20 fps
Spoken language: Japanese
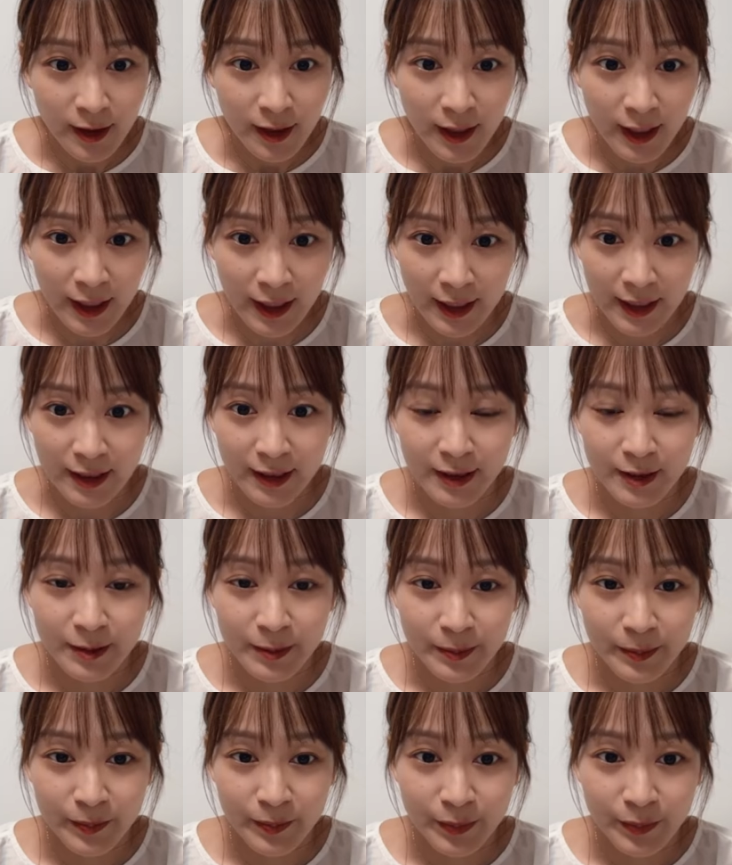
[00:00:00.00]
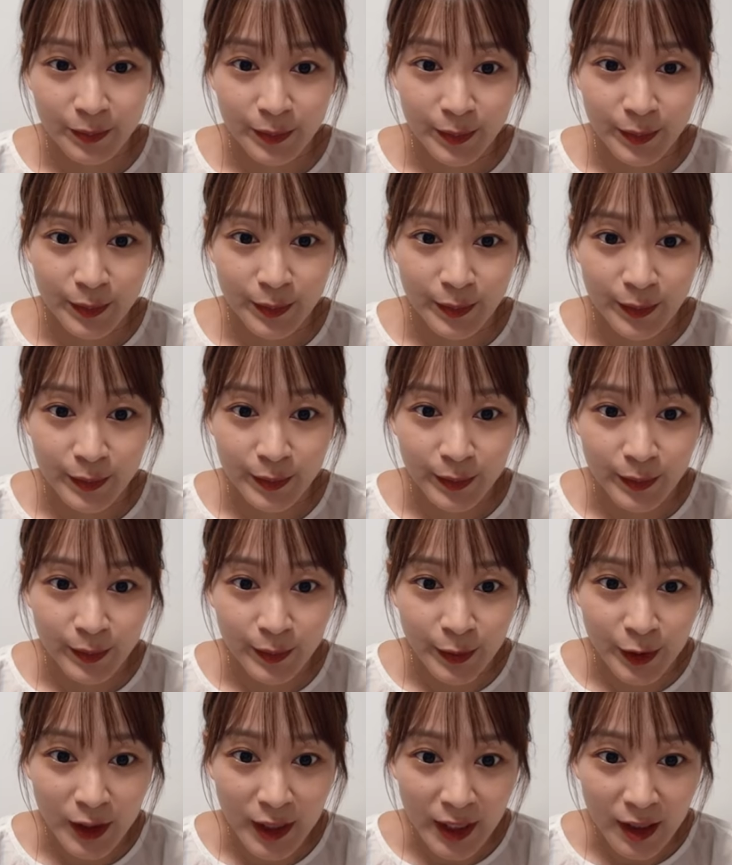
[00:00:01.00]
はい
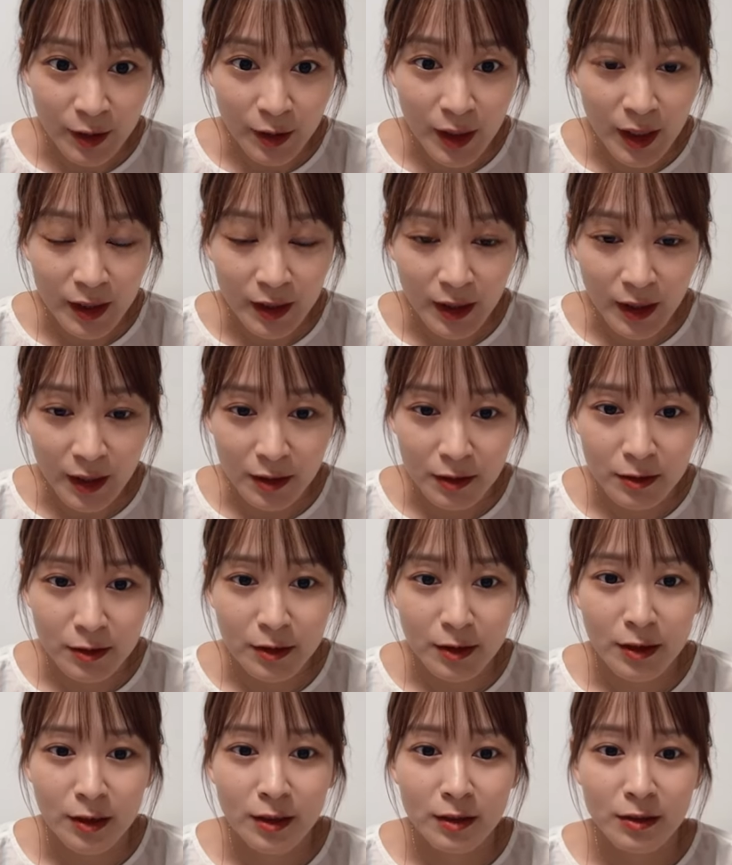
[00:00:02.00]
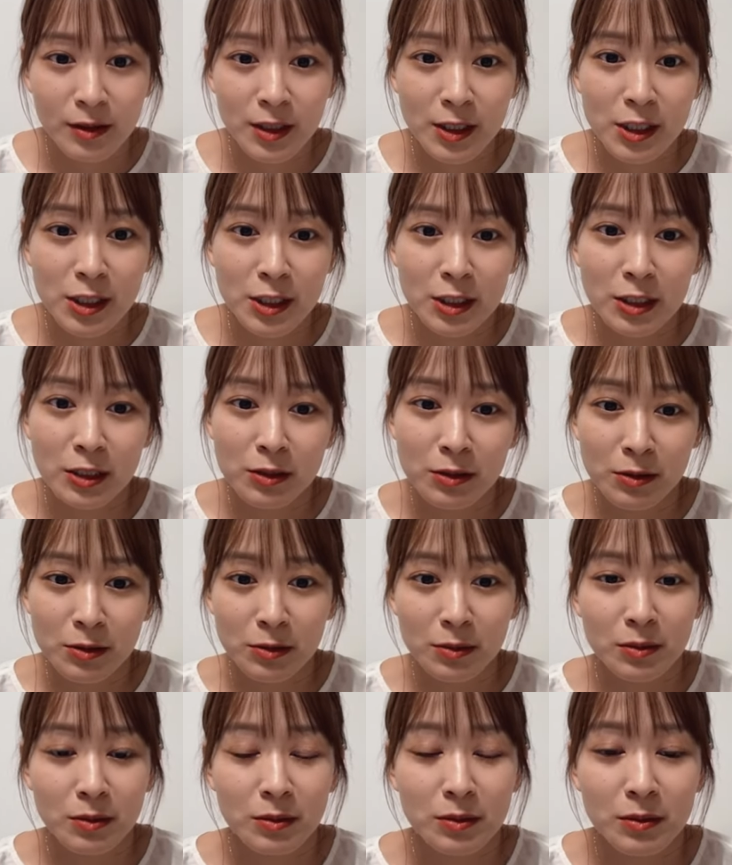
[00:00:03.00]
舞台良かったう嬉しいで
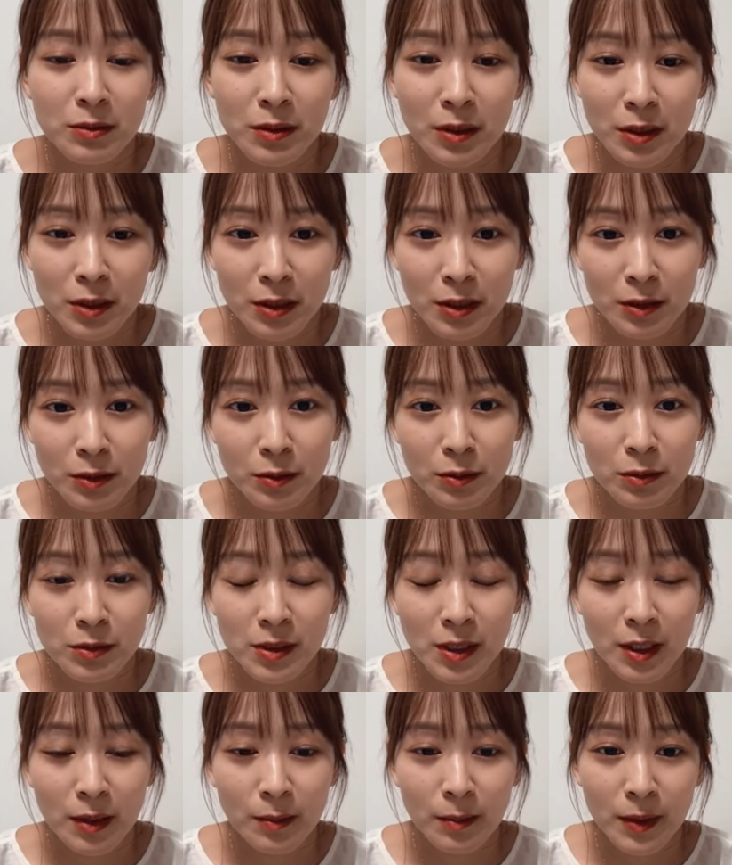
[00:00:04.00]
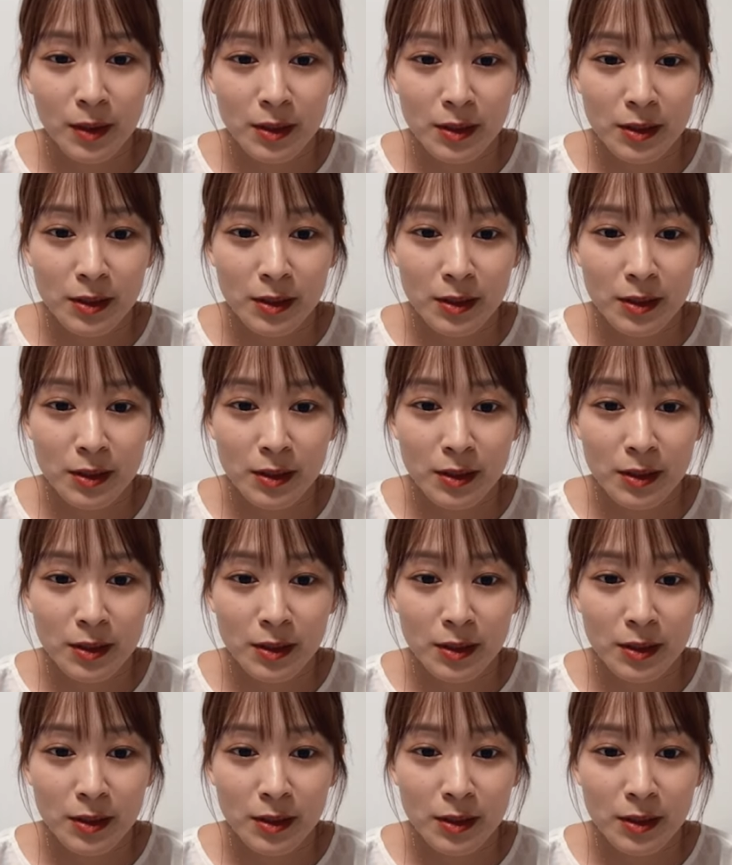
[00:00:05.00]
すありがとうございま